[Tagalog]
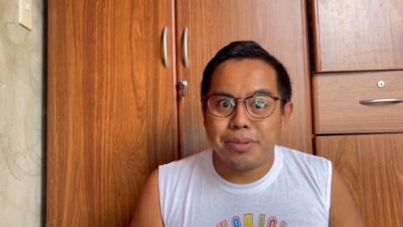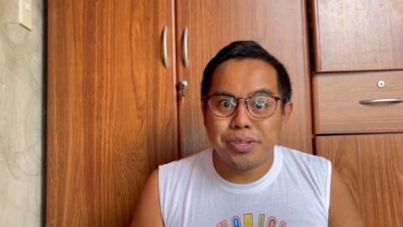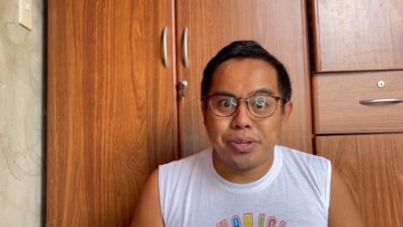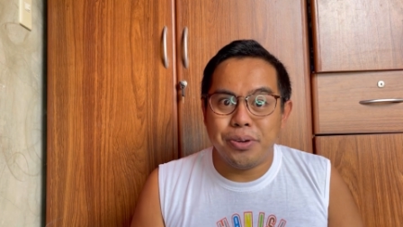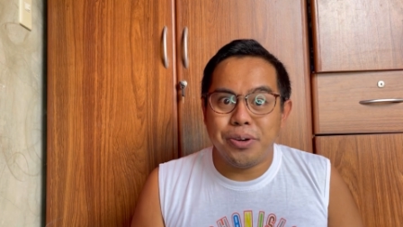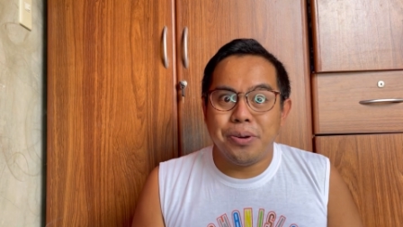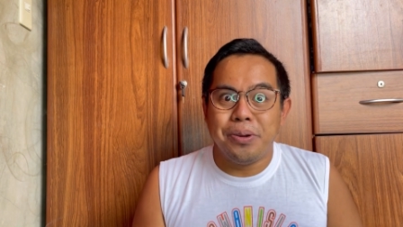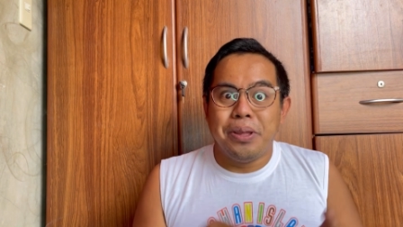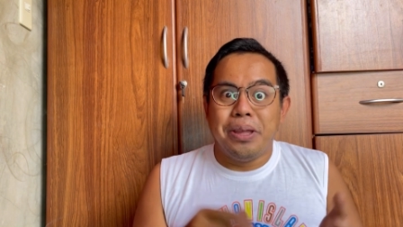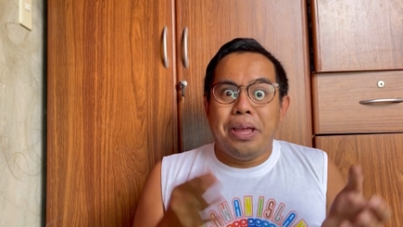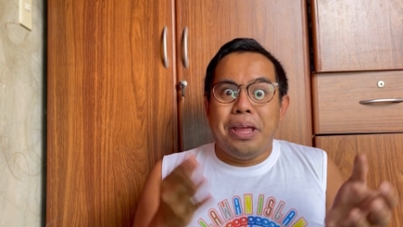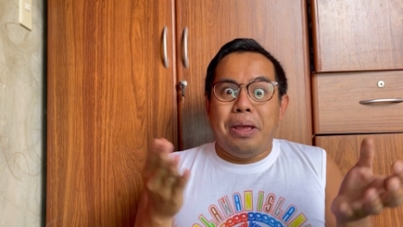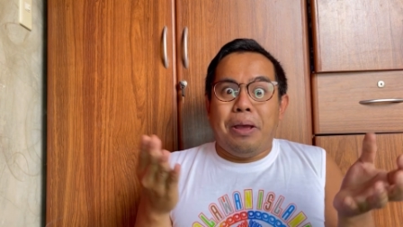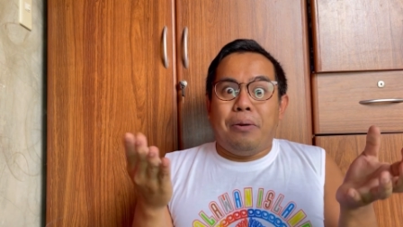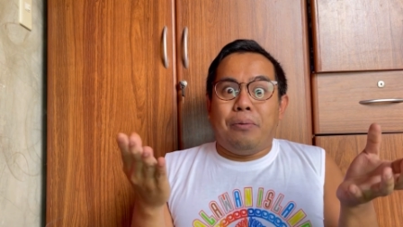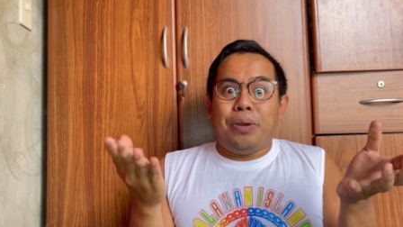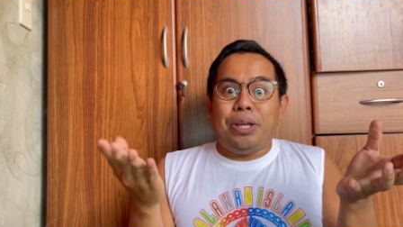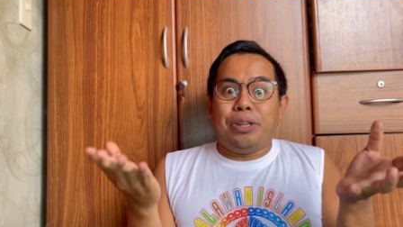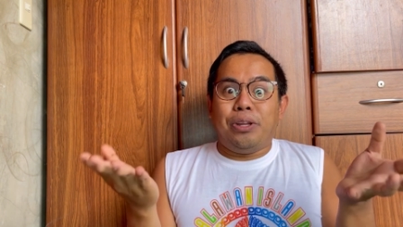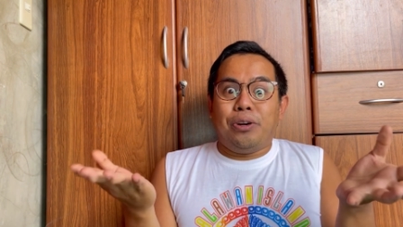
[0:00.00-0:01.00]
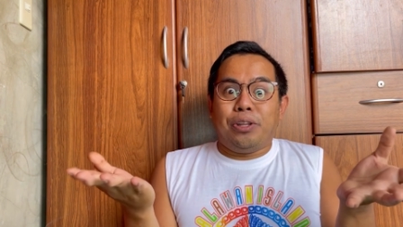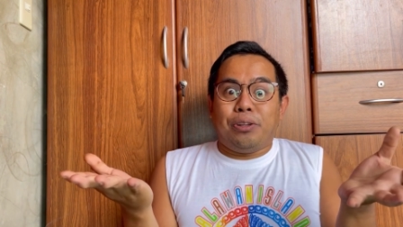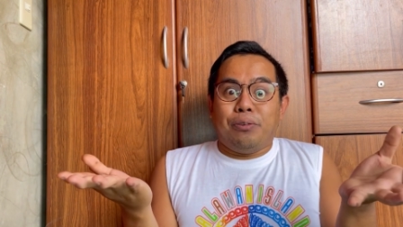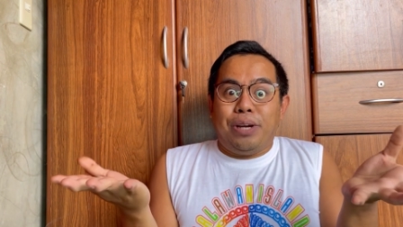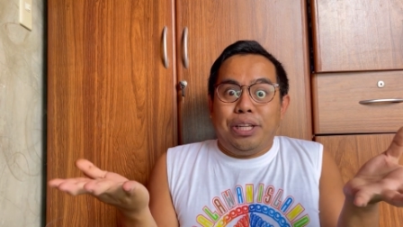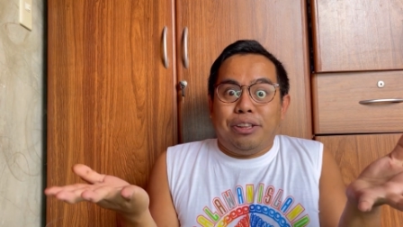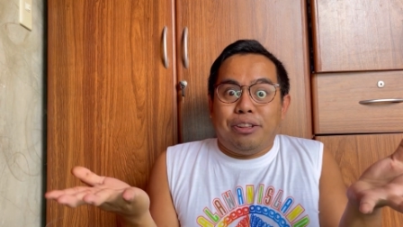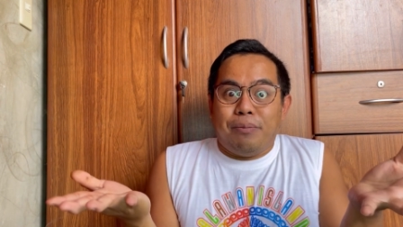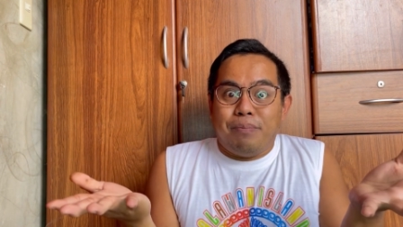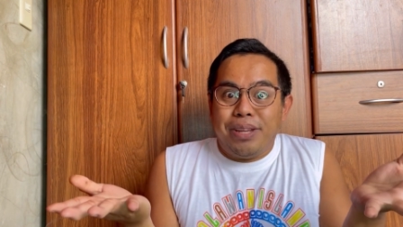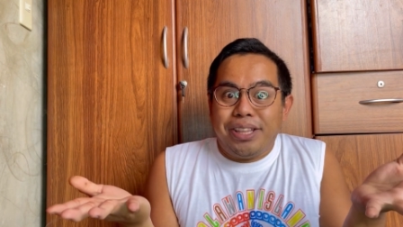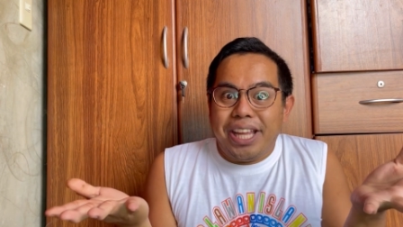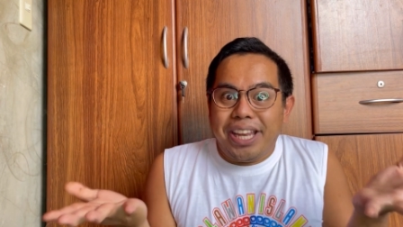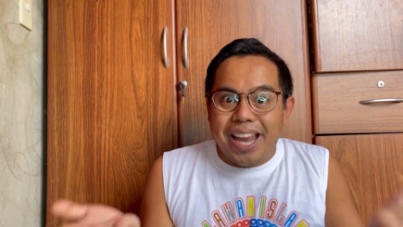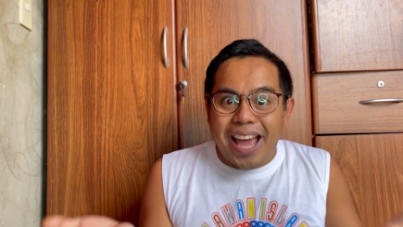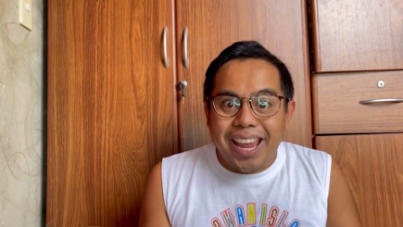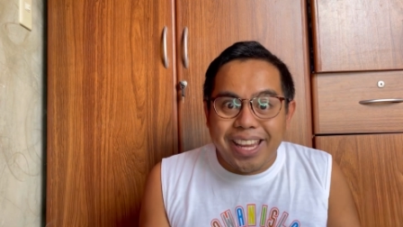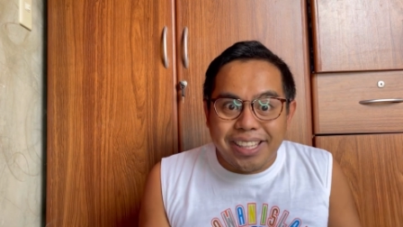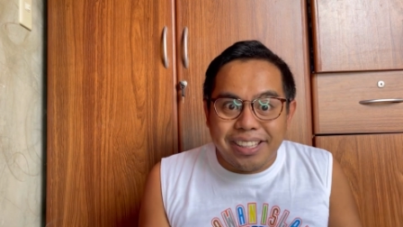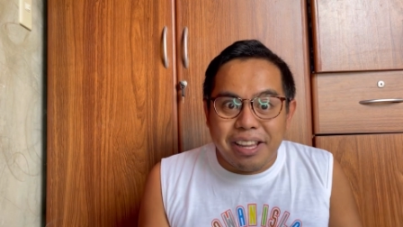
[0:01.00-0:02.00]
So, we don't want to be
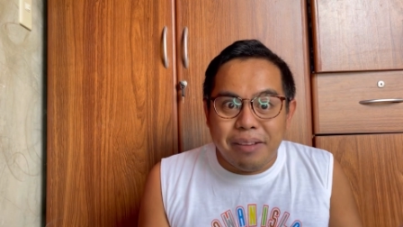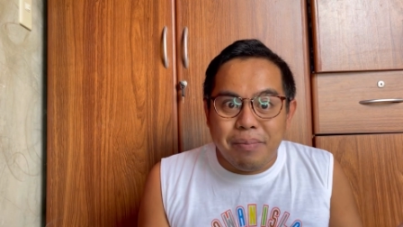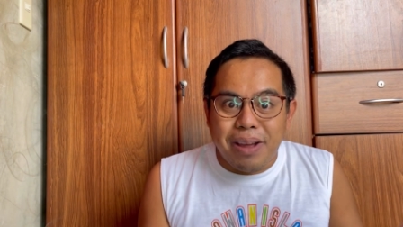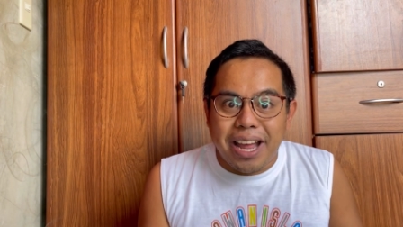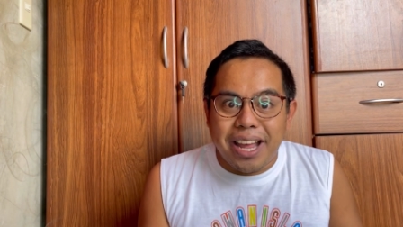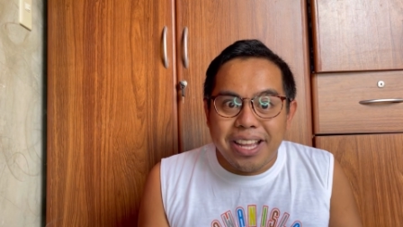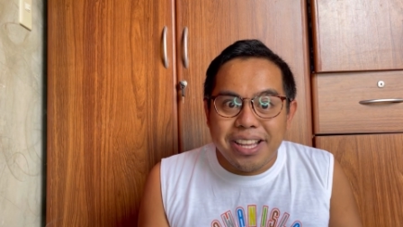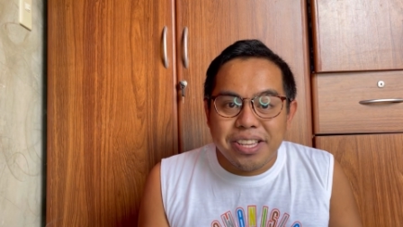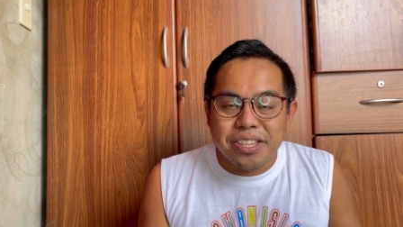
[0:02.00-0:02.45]
denied, diba?